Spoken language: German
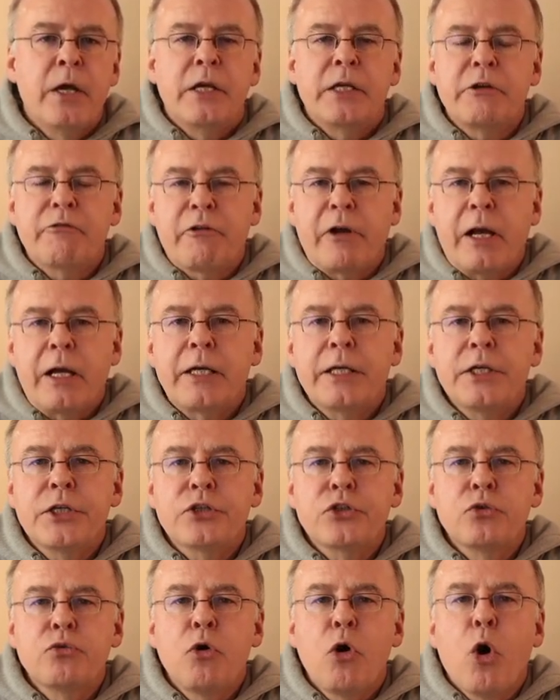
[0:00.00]
Die Frage
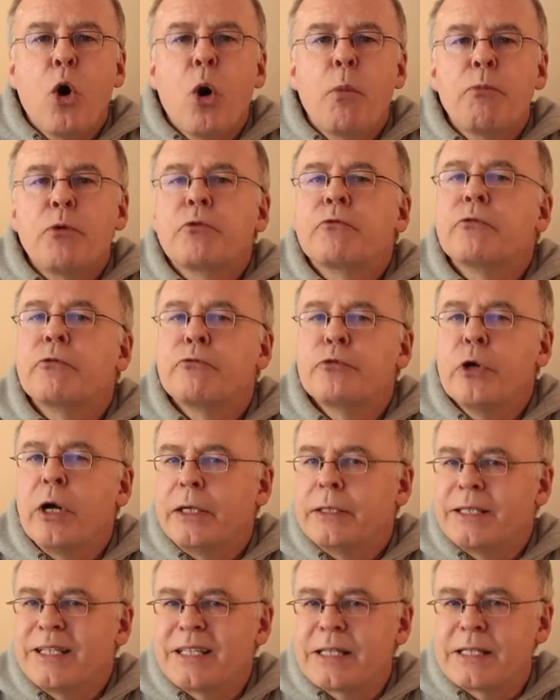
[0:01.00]
ist nur, ob und wofür
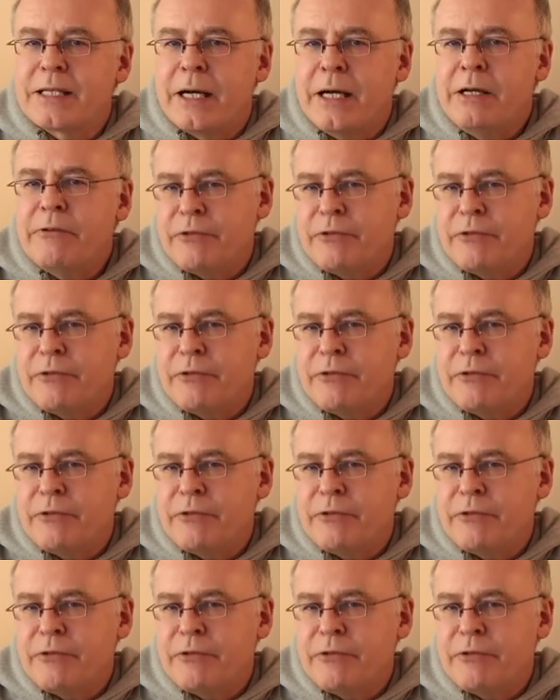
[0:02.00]
ein die Zahl,